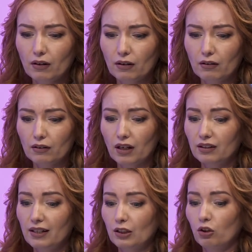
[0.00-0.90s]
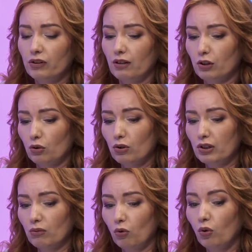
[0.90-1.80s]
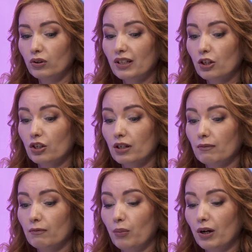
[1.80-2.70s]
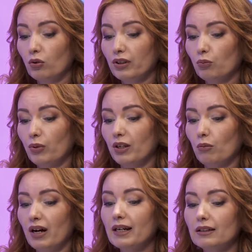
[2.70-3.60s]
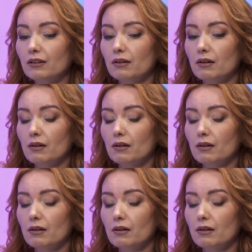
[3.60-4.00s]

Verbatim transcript: а, когда становится взрослым, он даже порой не понимает,